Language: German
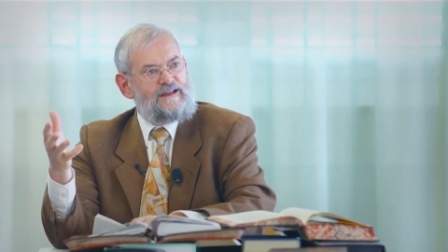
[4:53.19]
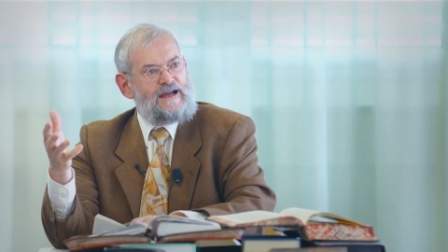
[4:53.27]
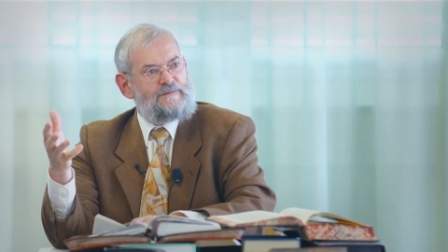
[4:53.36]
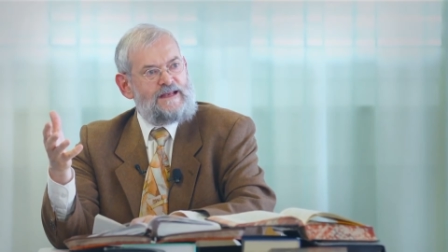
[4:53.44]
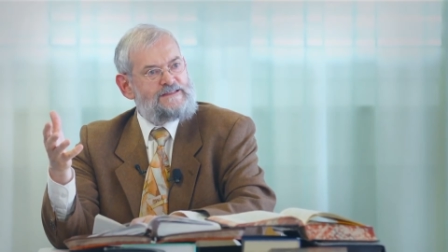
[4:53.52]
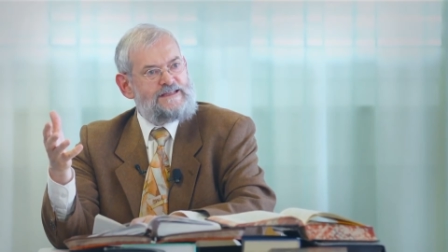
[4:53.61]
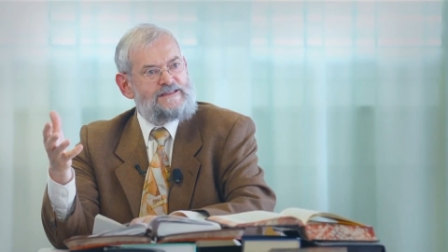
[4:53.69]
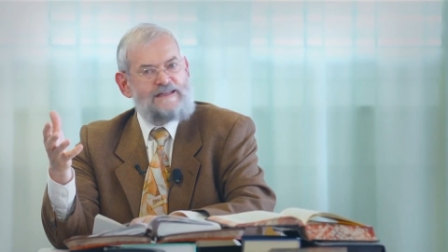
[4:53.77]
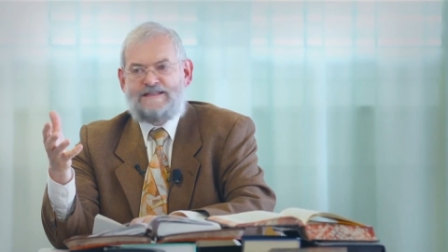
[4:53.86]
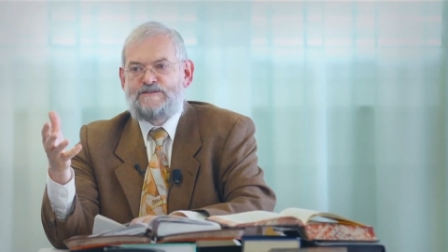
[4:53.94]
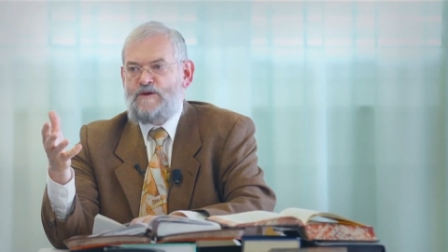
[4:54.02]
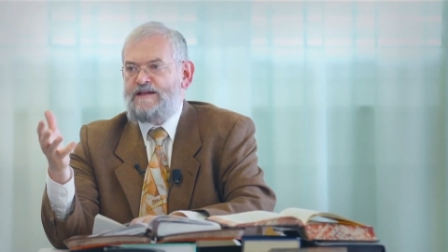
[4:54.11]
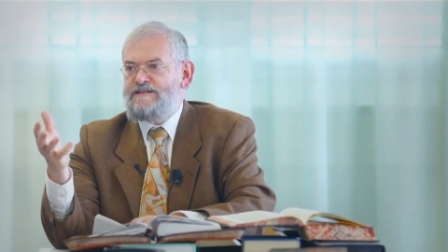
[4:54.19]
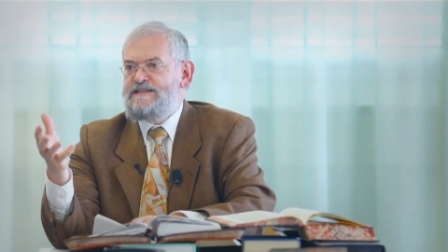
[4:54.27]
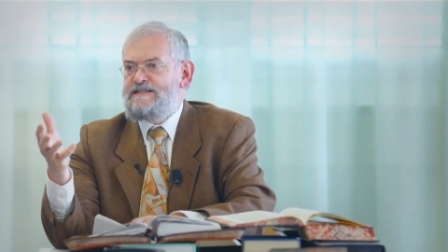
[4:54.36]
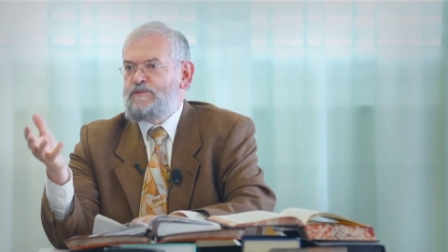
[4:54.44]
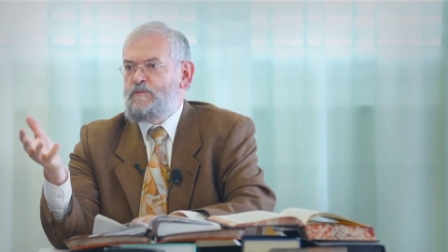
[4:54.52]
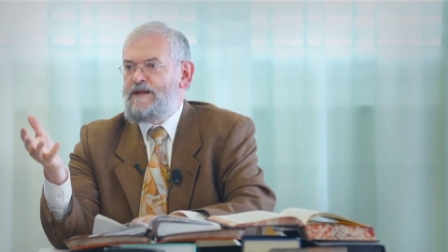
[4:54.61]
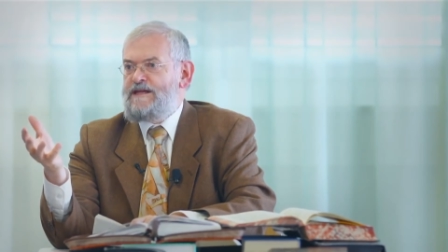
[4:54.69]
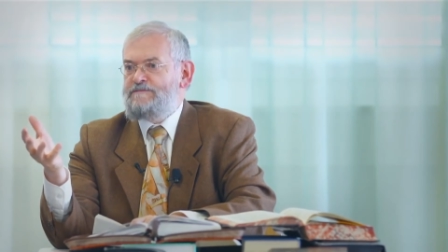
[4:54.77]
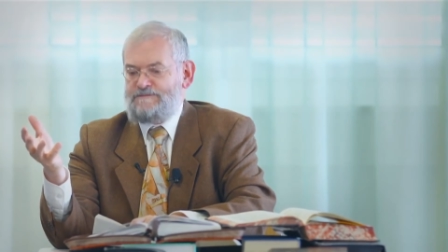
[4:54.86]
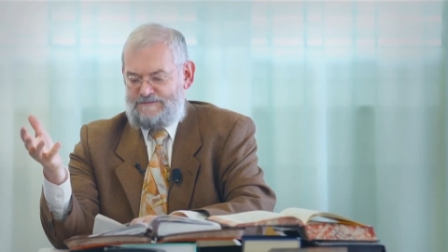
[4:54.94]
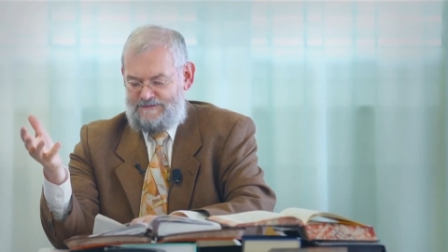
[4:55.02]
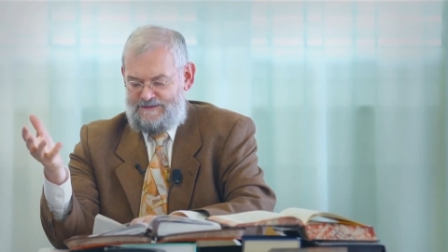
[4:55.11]
aber er sieht nicht zuerst das
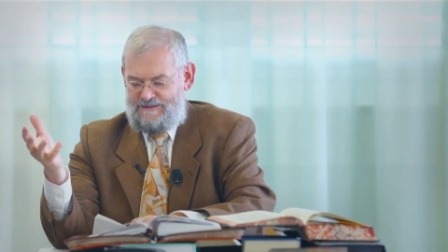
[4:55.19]
Problem,